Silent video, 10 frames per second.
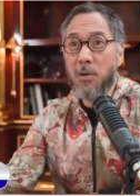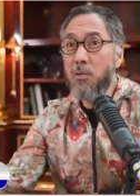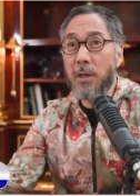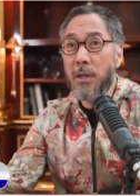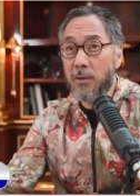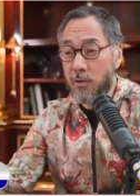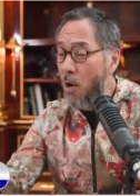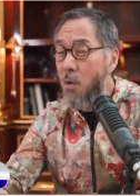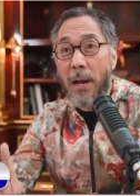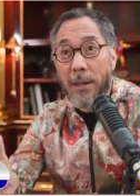就像苹
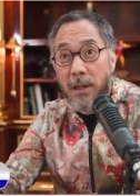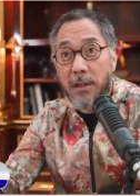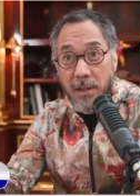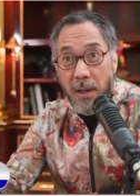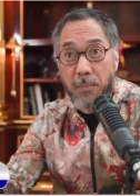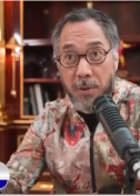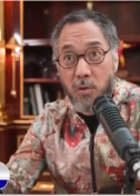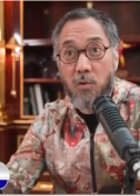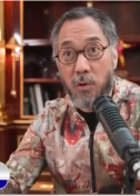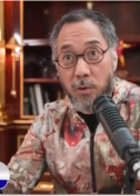果一样，早晚一
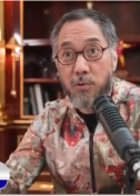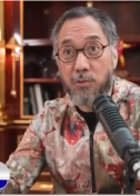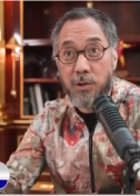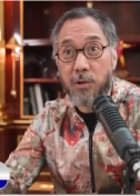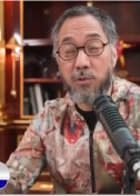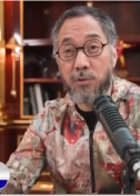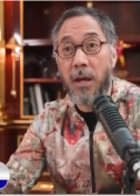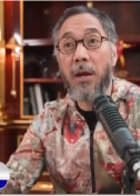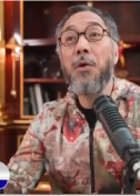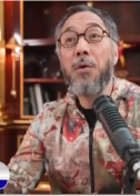天，苹果会出
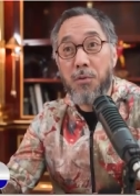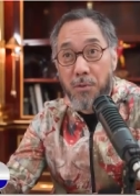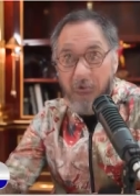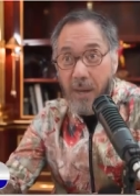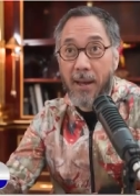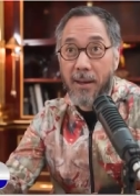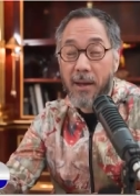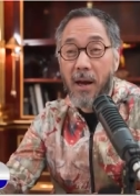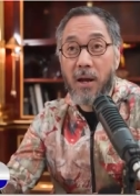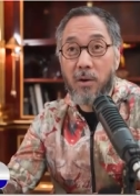事儿，出在岳
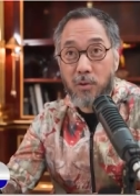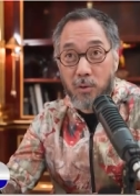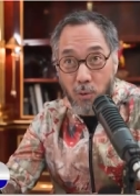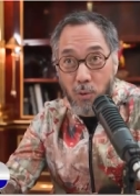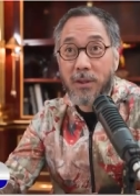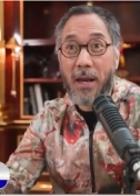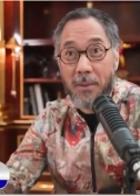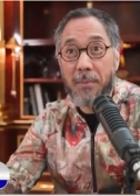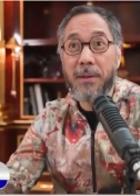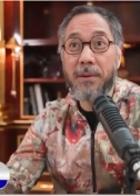文海、还有
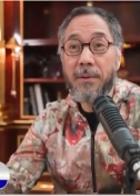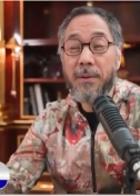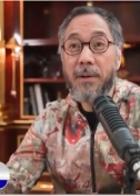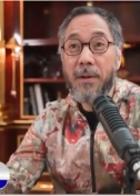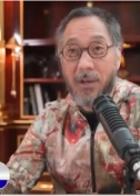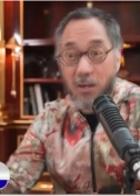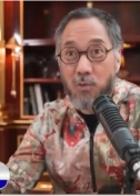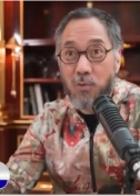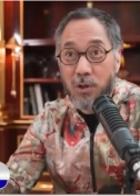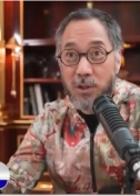郭台铭、
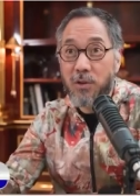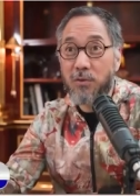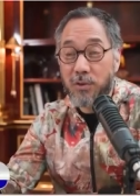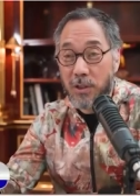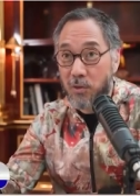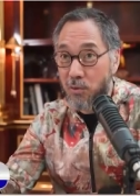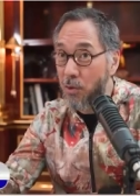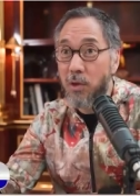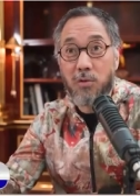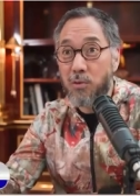还有中国政
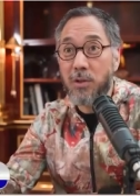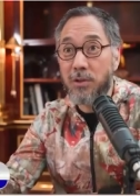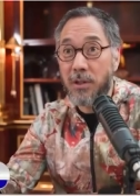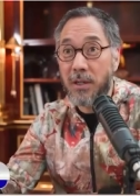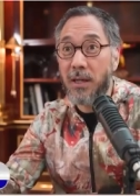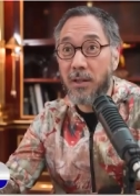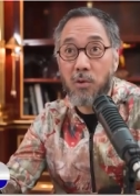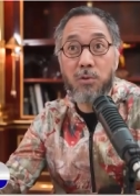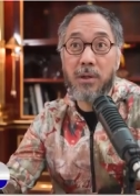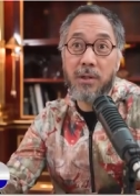府的所有过去
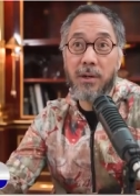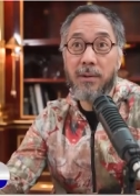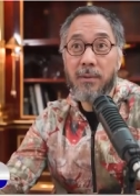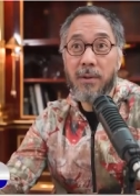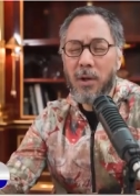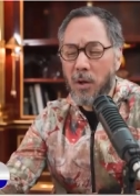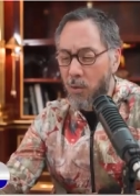跟他的勾兑上。